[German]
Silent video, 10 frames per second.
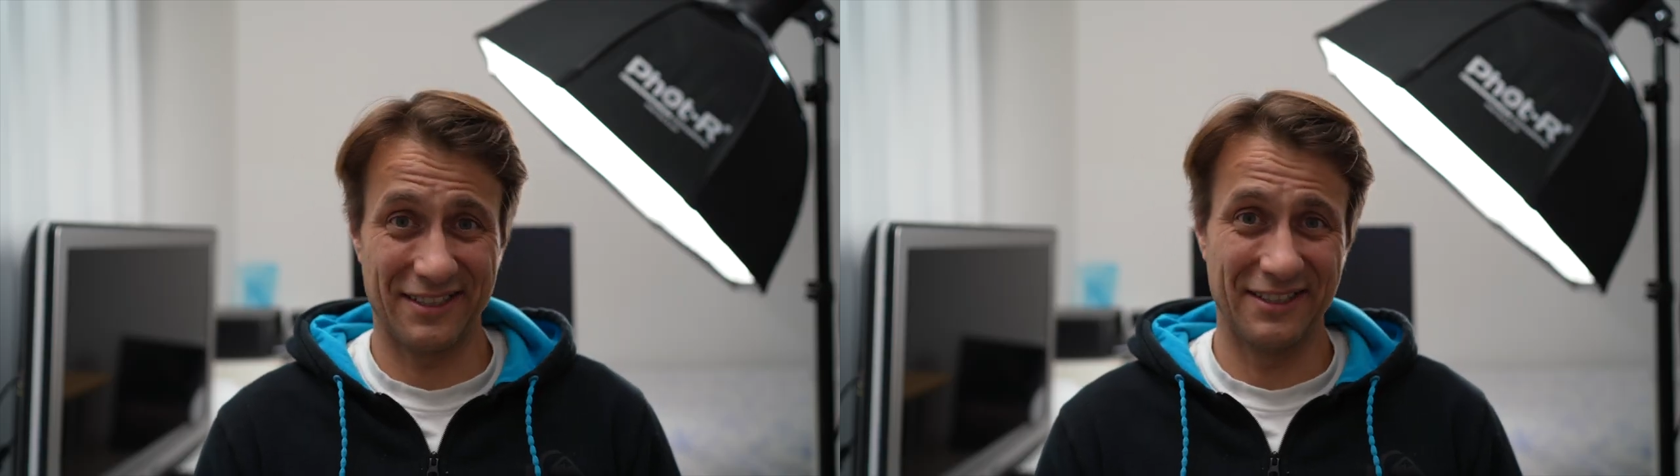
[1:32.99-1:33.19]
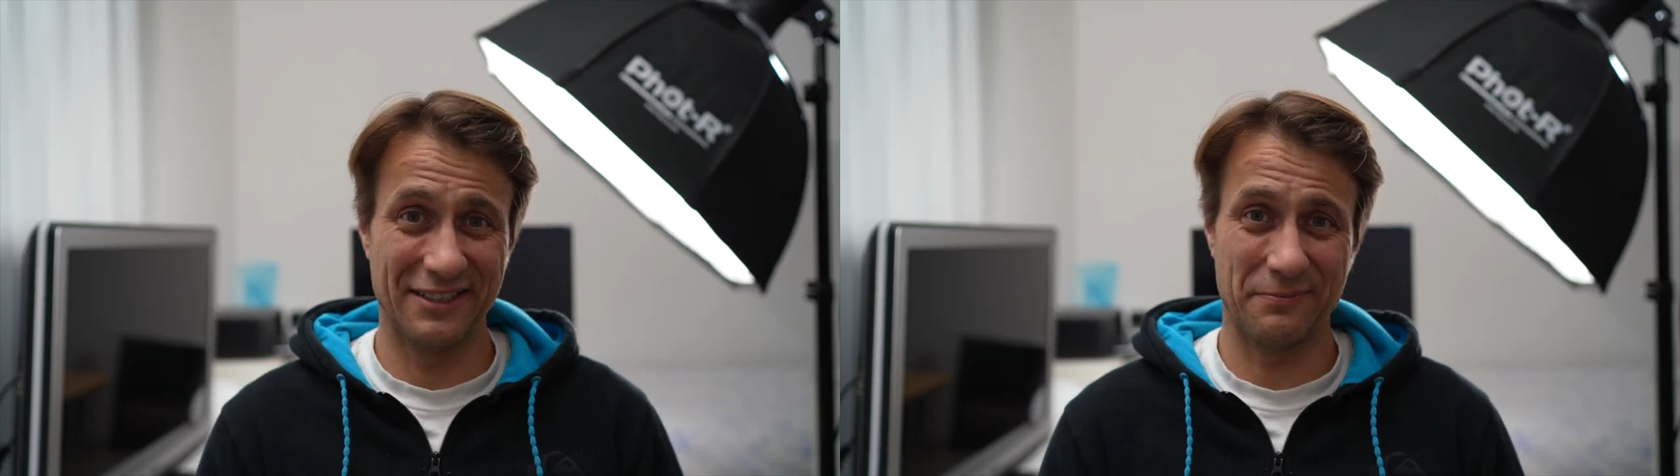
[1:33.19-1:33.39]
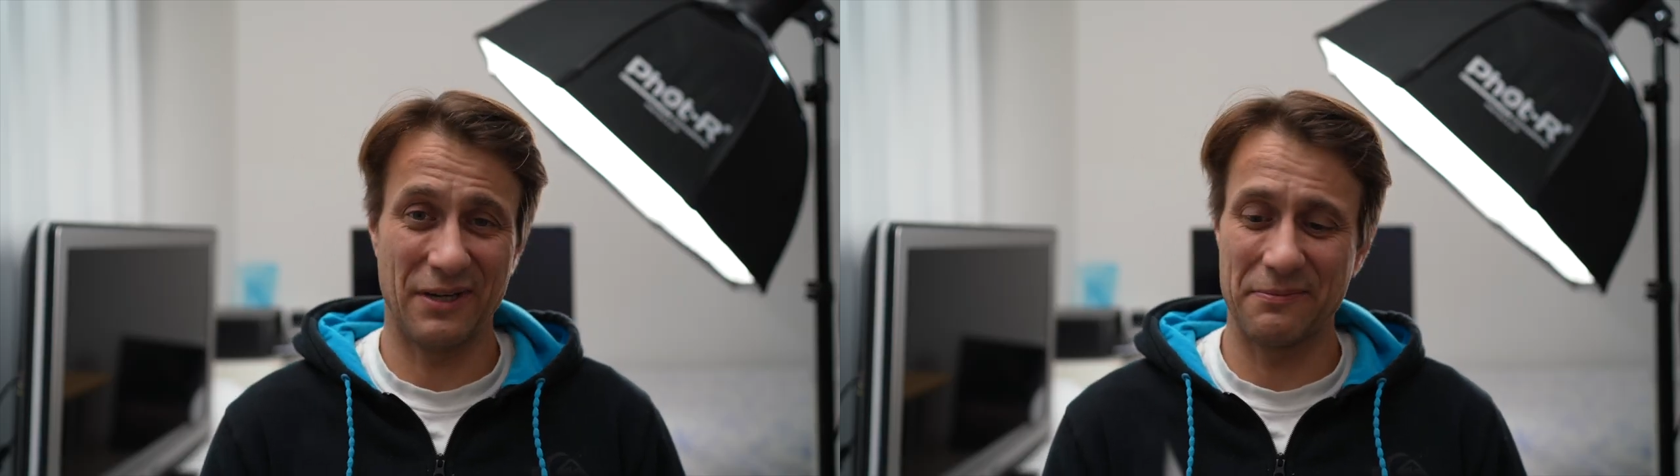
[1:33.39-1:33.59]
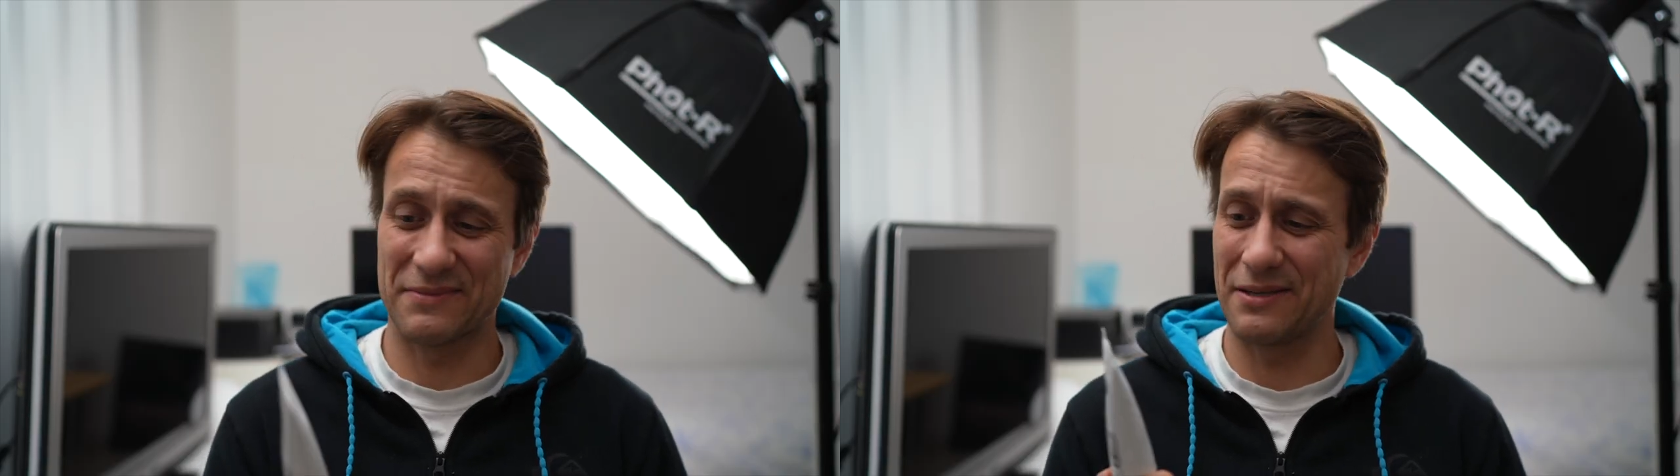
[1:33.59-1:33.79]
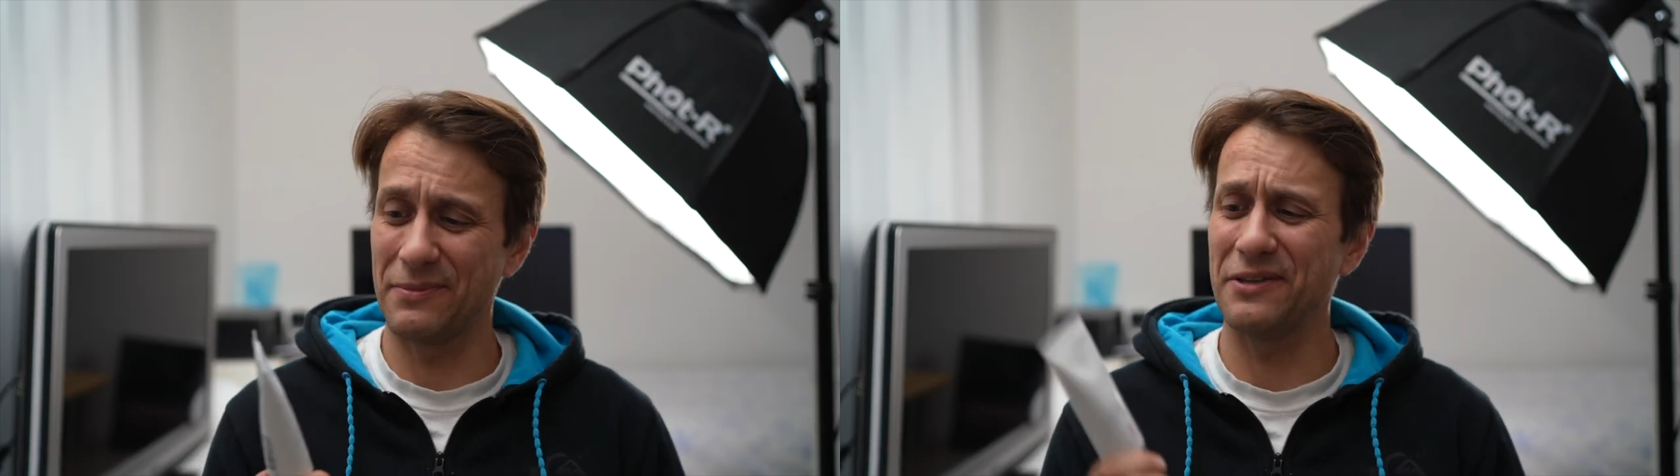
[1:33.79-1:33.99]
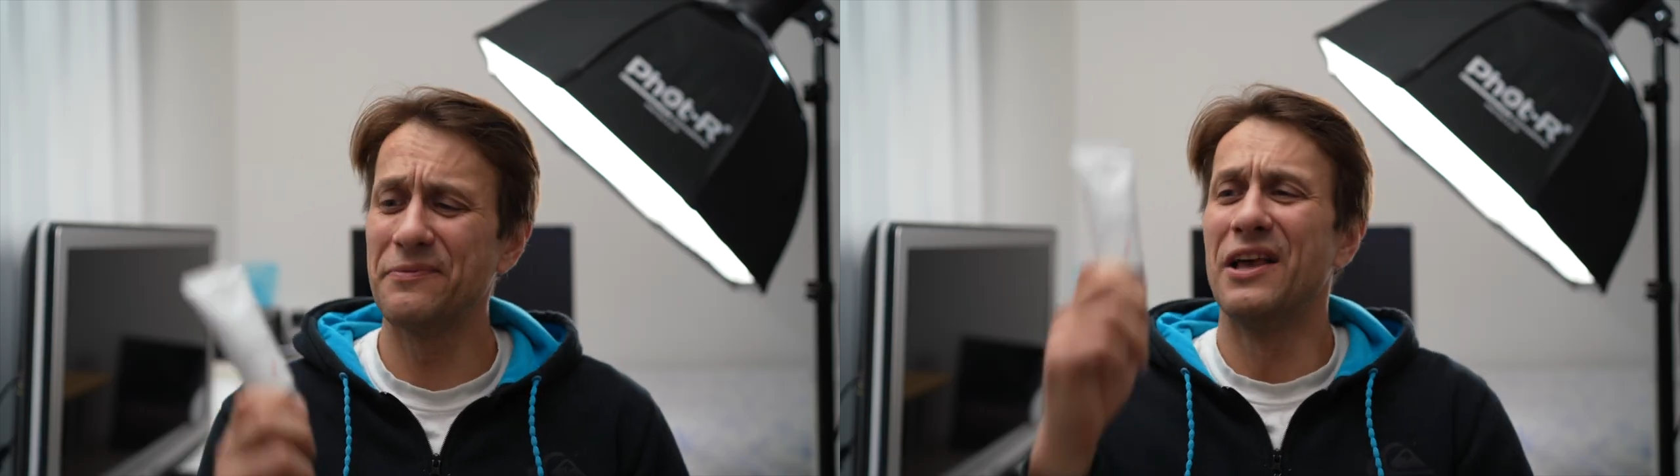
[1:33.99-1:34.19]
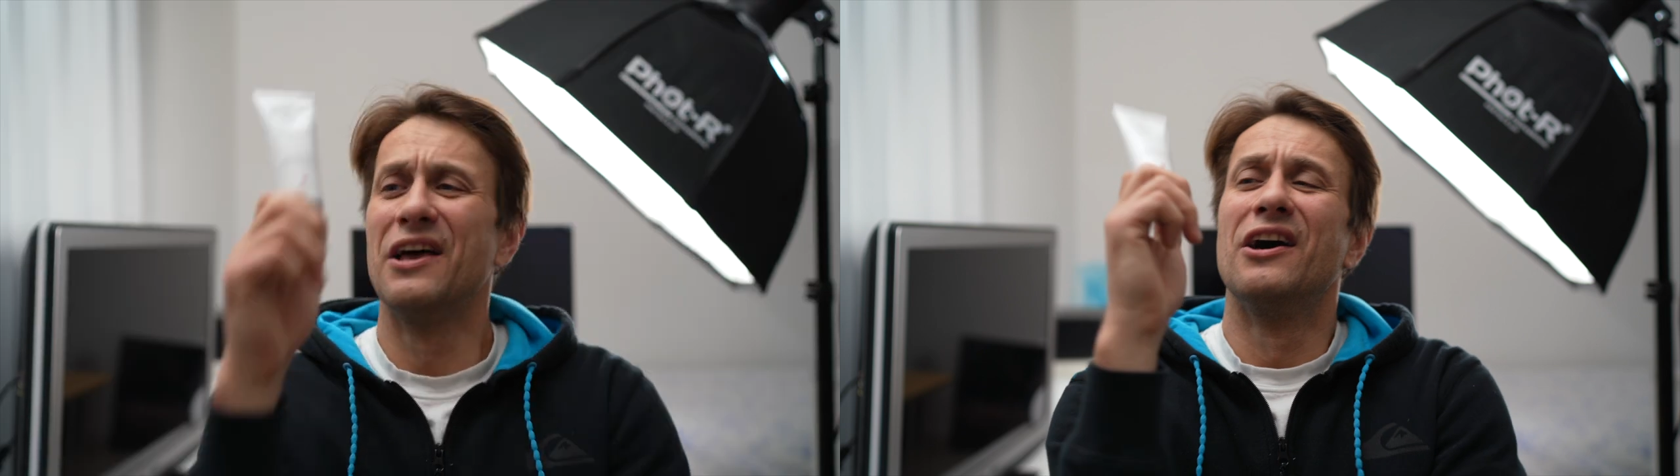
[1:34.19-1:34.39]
ich hier in meinem Zimmer